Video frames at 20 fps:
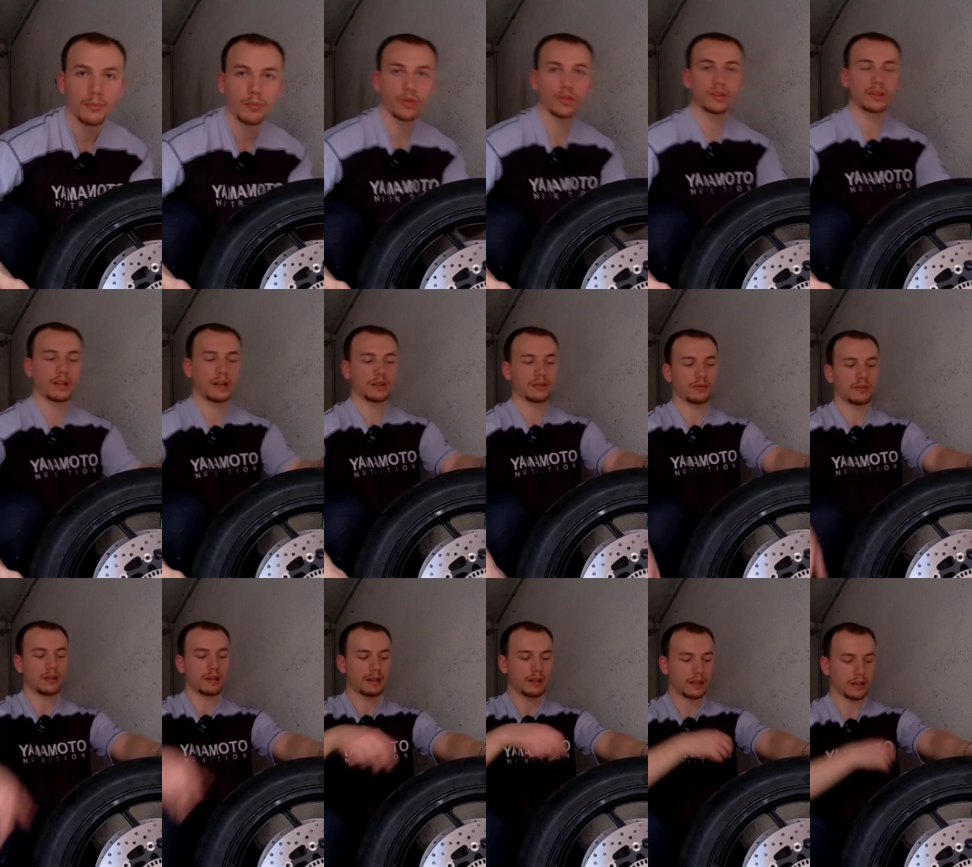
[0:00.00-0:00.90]

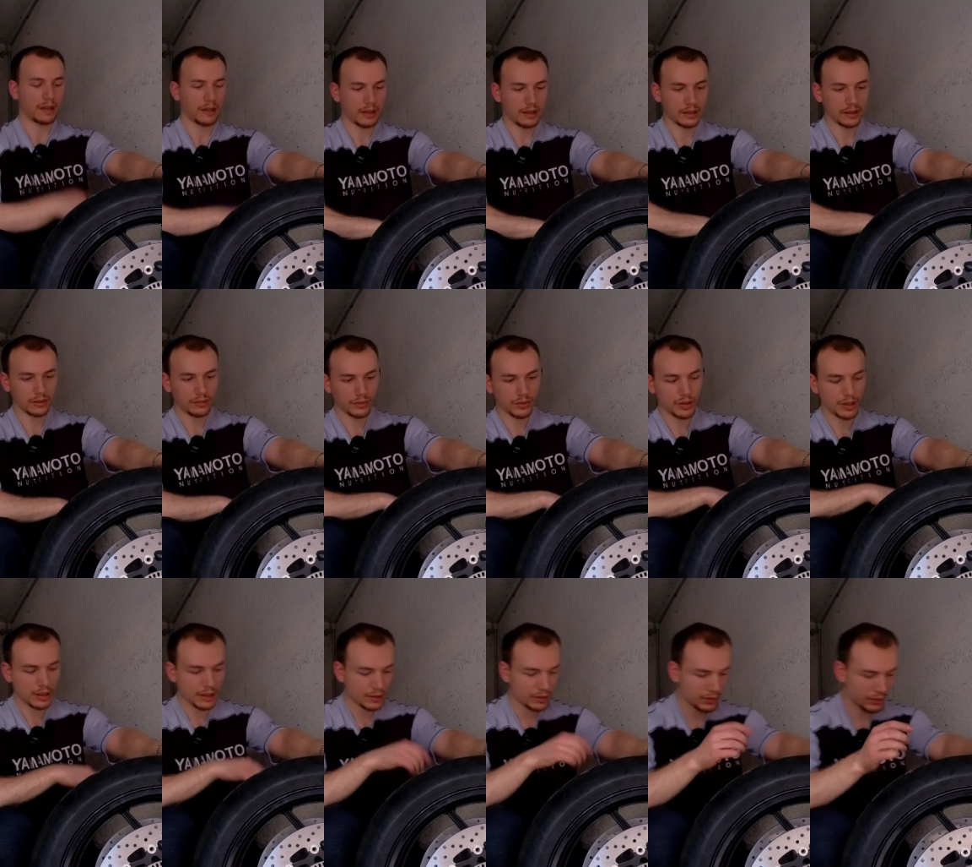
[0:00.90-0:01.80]
montato anche l'altro
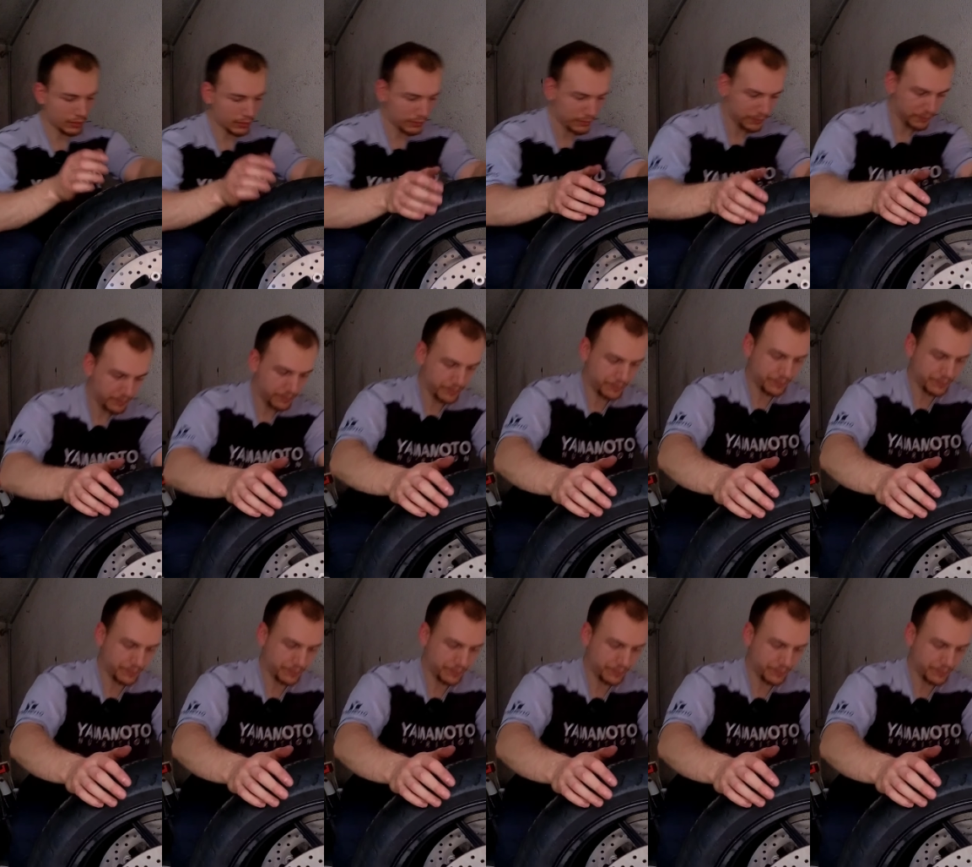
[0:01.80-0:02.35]
cerchio.